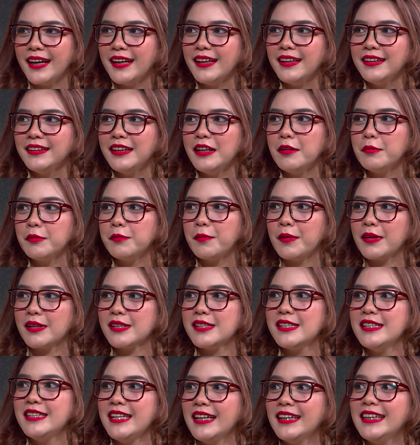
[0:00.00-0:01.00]
kadang-kadang kita dapat
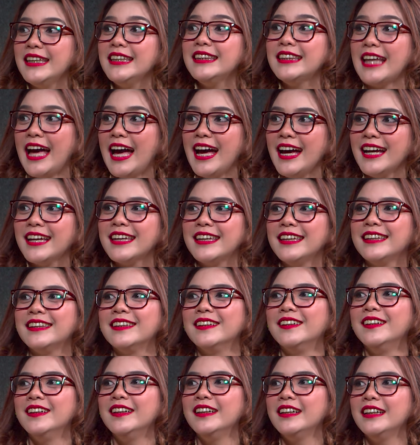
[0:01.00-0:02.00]
versinya kita.
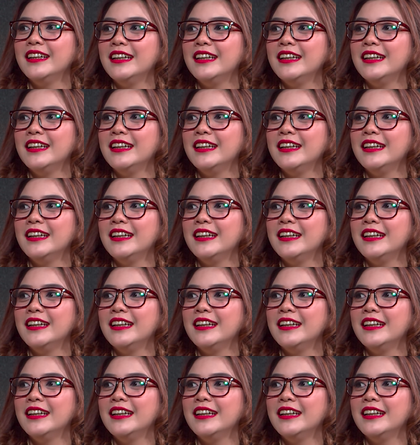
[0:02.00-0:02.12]
Iya, gitu. oh